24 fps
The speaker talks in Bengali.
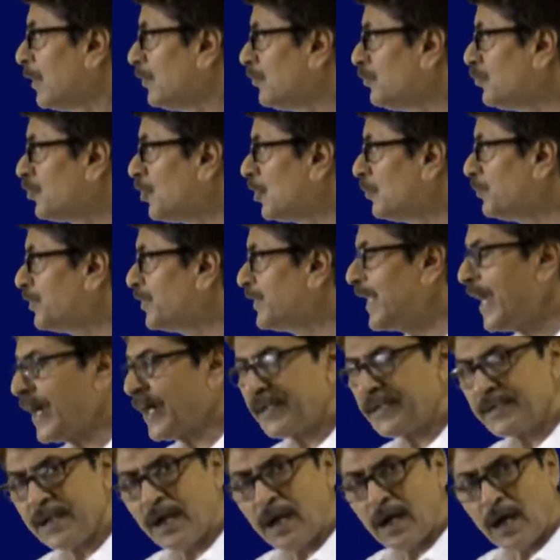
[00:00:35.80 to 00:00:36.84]
দুটোর মধ্যে
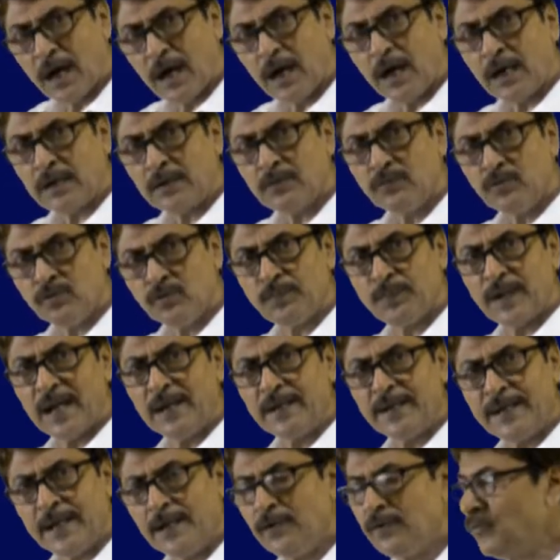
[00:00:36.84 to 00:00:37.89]
একটা আর গ্রুপ
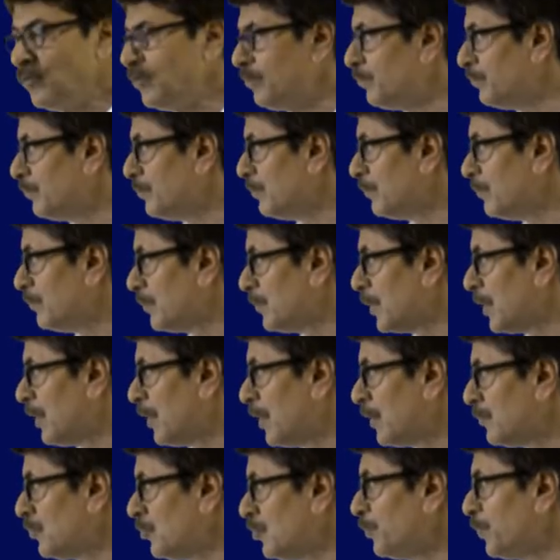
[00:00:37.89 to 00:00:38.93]
অ্যালকিল
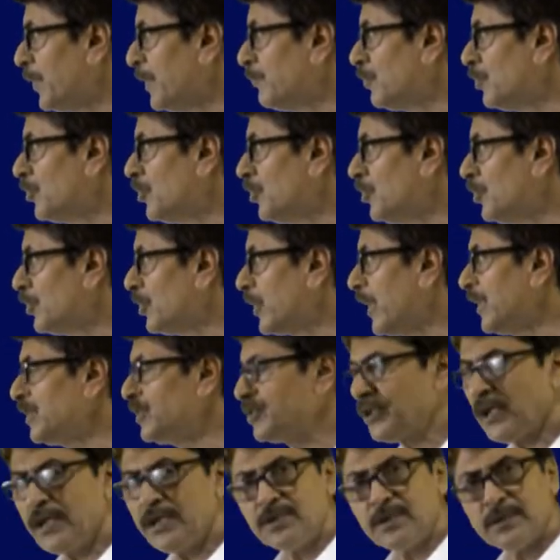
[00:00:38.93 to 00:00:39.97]
গ্রুপ এবং অন্যটা
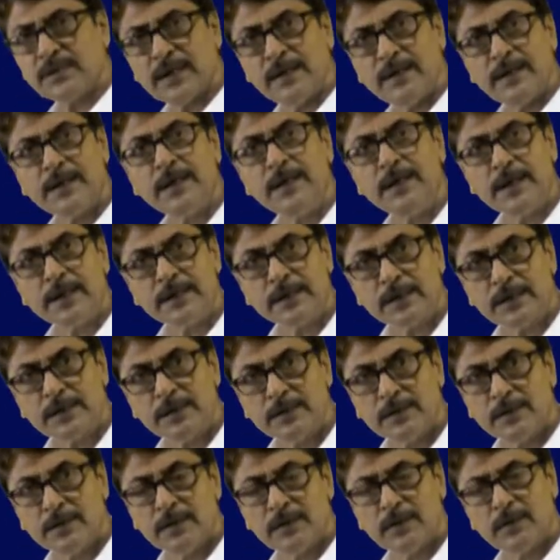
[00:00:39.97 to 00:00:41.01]
এইচ হয় তাহলে কি এটা
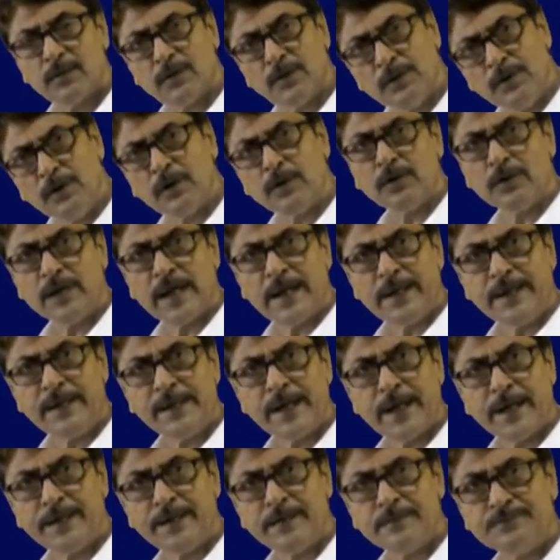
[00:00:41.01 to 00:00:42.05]
অন্য কোনো
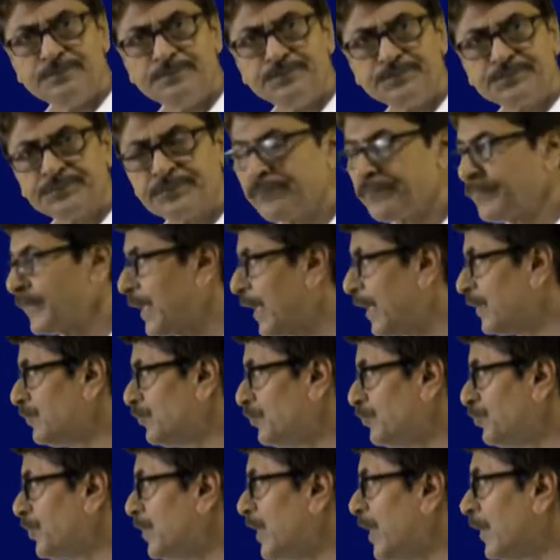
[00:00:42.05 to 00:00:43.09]
অ্যালডিহাইড আর
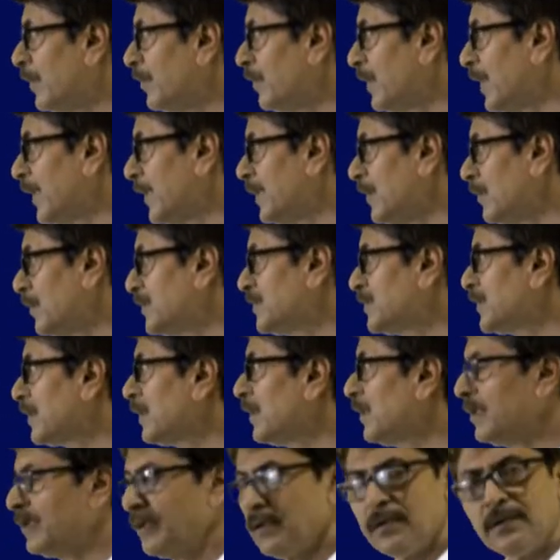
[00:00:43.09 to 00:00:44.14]
দুটোই আর হলে কি হচ্ছে
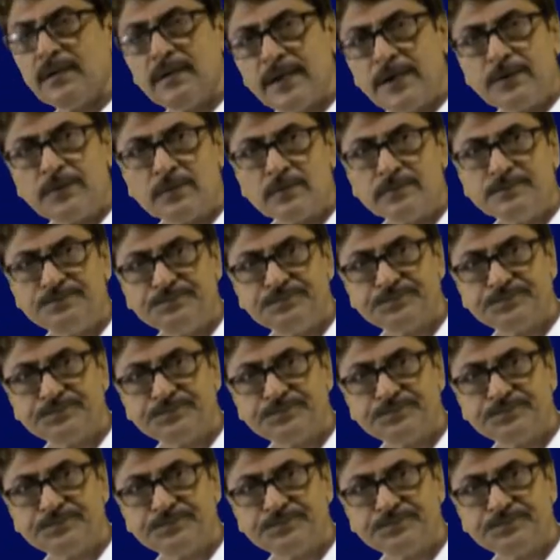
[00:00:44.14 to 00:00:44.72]
কিটোন